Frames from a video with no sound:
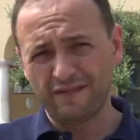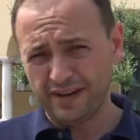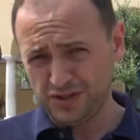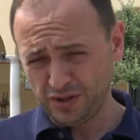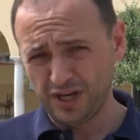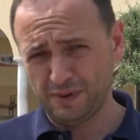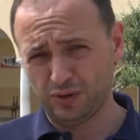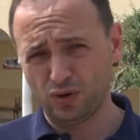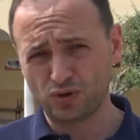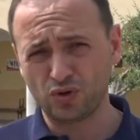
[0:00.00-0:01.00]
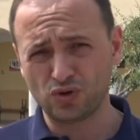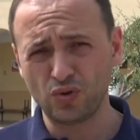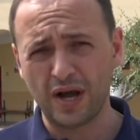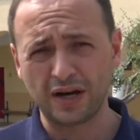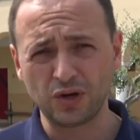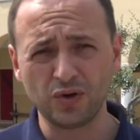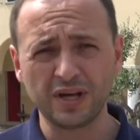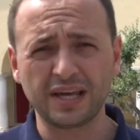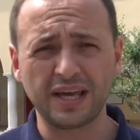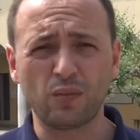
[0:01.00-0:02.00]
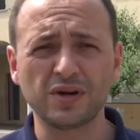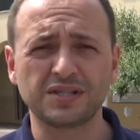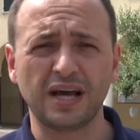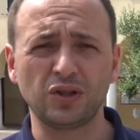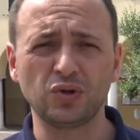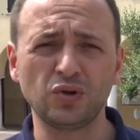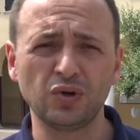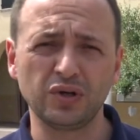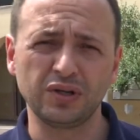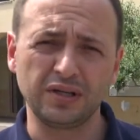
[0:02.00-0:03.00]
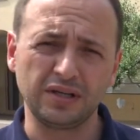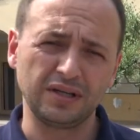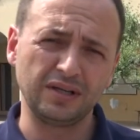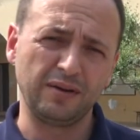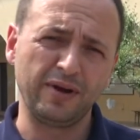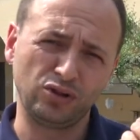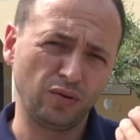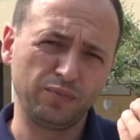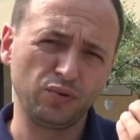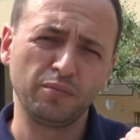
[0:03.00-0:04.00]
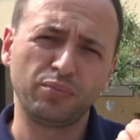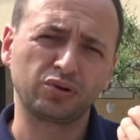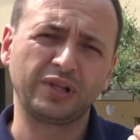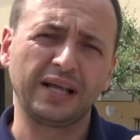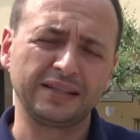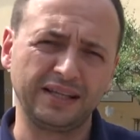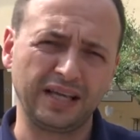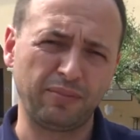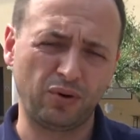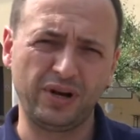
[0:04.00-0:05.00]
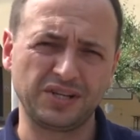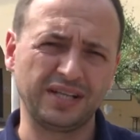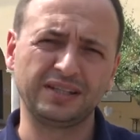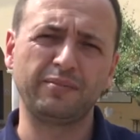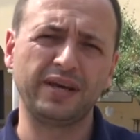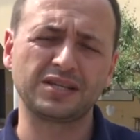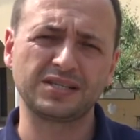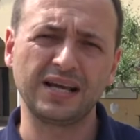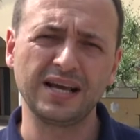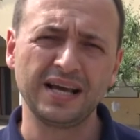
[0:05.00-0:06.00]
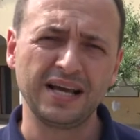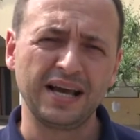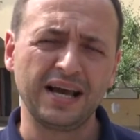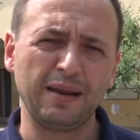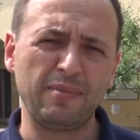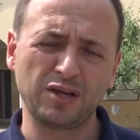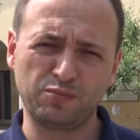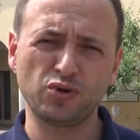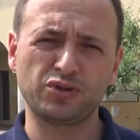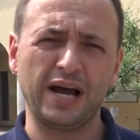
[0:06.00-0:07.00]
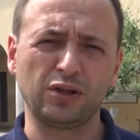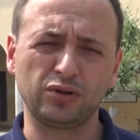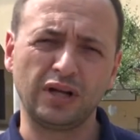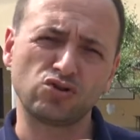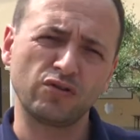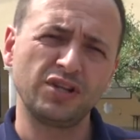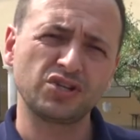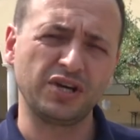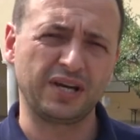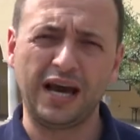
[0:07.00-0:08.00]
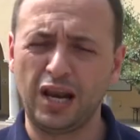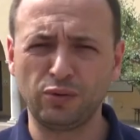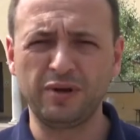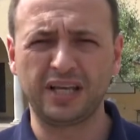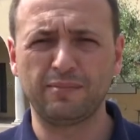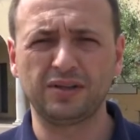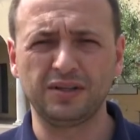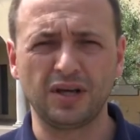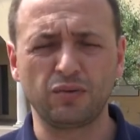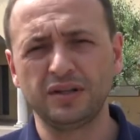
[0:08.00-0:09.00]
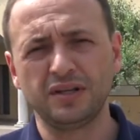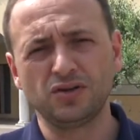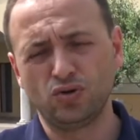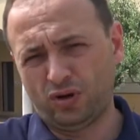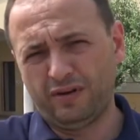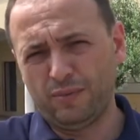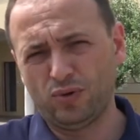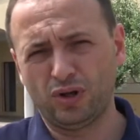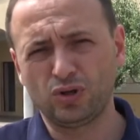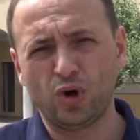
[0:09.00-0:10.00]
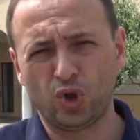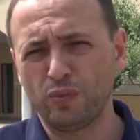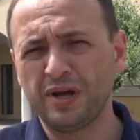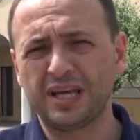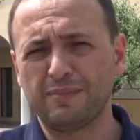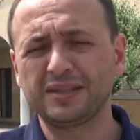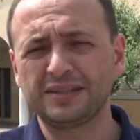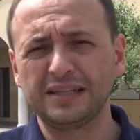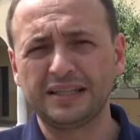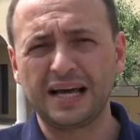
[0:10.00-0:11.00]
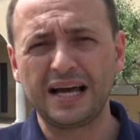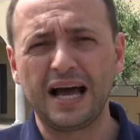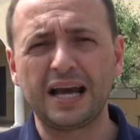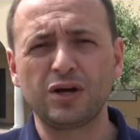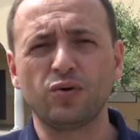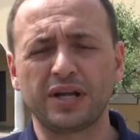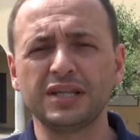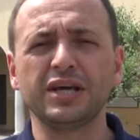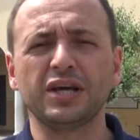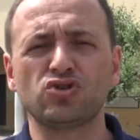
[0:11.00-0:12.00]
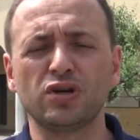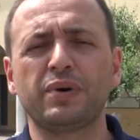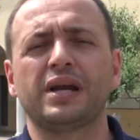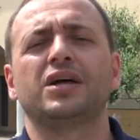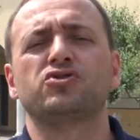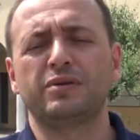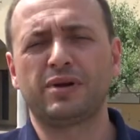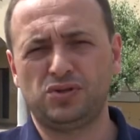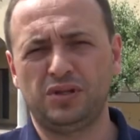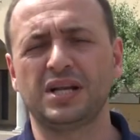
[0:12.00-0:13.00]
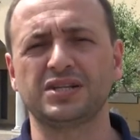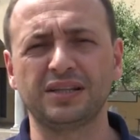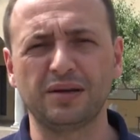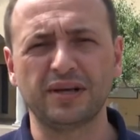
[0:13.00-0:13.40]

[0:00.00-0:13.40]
variazione rispetto allo scorso anno è che quest'anno l'elemento più importante che per noi è la Santa Messa l'abbiamo spostato dal giovedì sera alla domenica mattina, quindi ci troveremo in oratorio domenica mattina alle ore 10 per la celebrazione della Santa